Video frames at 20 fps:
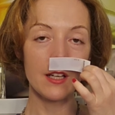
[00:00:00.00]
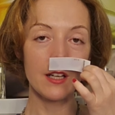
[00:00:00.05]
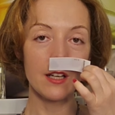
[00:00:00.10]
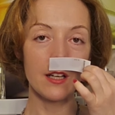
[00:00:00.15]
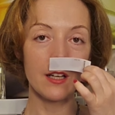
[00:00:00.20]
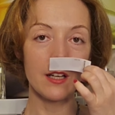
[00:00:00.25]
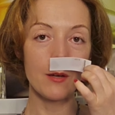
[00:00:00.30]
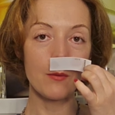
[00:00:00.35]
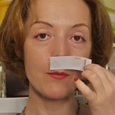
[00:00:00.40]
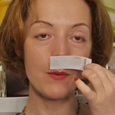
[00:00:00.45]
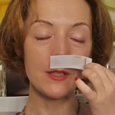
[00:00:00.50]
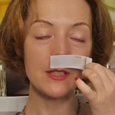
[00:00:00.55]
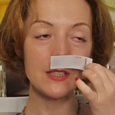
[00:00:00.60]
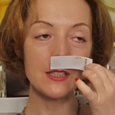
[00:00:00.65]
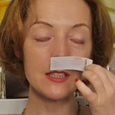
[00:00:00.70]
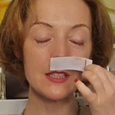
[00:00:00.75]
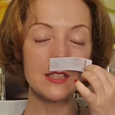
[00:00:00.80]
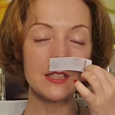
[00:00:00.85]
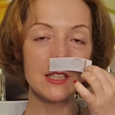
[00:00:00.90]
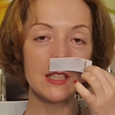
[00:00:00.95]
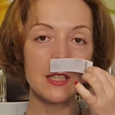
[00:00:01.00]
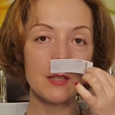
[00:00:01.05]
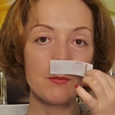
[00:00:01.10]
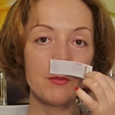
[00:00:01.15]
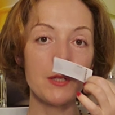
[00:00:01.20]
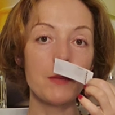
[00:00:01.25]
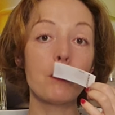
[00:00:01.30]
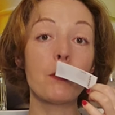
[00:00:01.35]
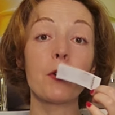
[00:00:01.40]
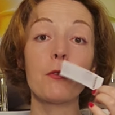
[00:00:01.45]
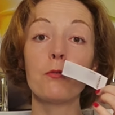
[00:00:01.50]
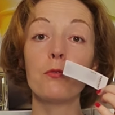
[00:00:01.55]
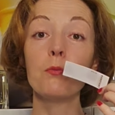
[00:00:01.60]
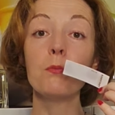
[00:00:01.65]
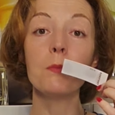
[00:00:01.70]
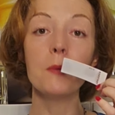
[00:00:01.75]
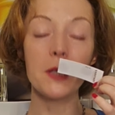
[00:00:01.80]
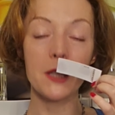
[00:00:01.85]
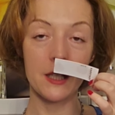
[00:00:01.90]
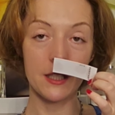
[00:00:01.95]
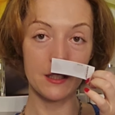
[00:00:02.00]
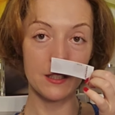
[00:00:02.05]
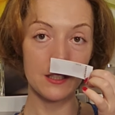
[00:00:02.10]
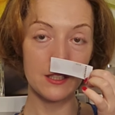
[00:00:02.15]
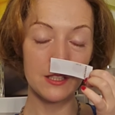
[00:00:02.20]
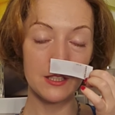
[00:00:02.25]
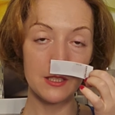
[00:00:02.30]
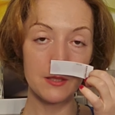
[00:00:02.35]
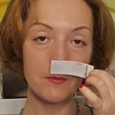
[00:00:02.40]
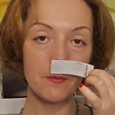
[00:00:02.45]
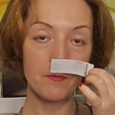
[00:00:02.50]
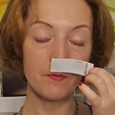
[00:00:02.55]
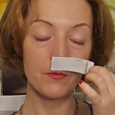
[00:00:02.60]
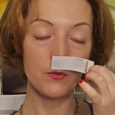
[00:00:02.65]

э, композиции именно парфюмерности –